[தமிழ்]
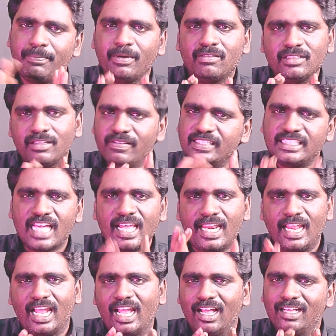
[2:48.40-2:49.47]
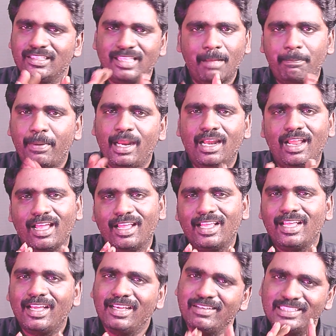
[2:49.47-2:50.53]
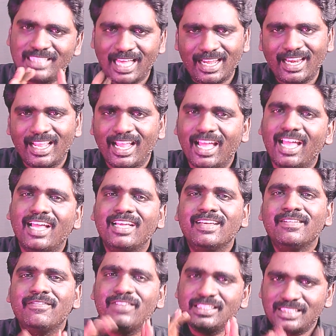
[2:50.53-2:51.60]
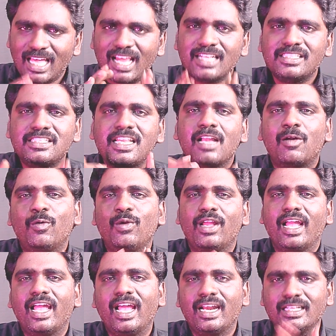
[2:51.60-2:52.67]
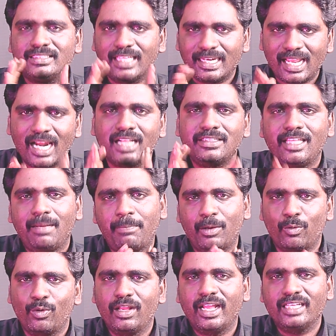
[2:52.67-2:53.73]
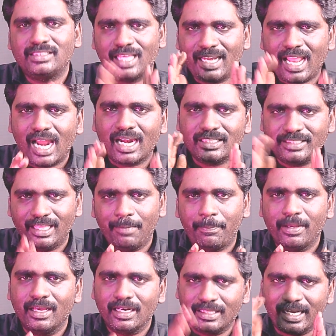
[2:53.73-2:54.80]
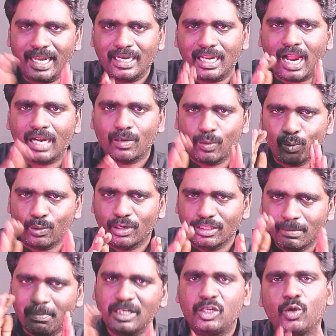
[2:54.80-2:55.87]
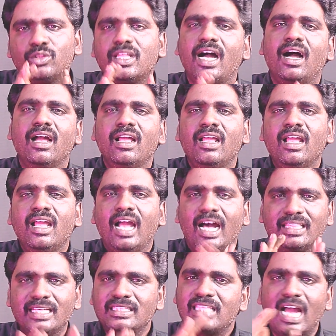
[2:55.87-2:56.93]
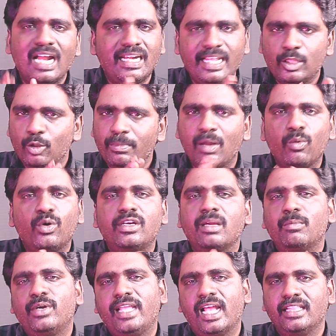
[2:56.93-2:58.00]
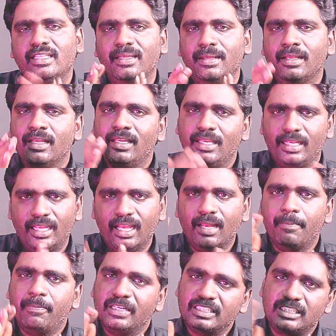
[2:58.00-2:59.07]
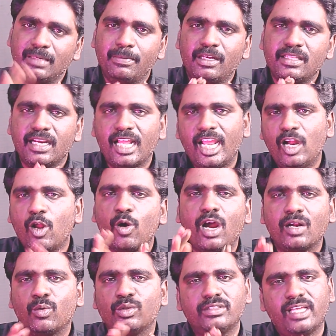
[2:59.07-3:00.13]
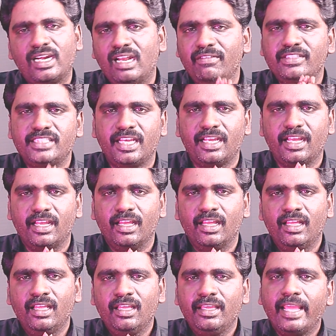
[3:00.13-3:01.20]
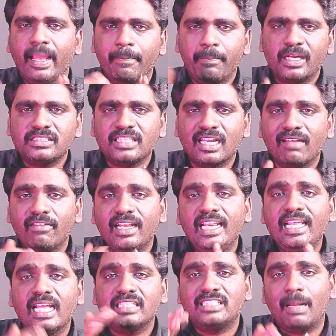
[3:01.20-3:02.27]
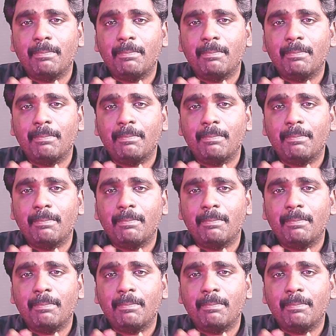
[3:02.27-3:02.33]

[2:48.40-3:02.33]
இப்போ வந்து விசாரிங்க தப்பு இல்லை விசாரிங்க விசாரிச்சுட்டே கொடுங்க ஆனால் சரியான தீர்ப்பை கொடுங்க சரியான தீர்ப்புங்கிறது ரெட் கார்டு கொடுக்குறது மட்டும்தான் அதை தாண்டி எதுவுமே உருட்ட முடியாது இங்கே ஃபஸ்ட்டு பார்த்தீங்கன்னா எல்லோ கார்டு கொடுத்தாருல விஜய்க்கு என் பசங்க வெளியே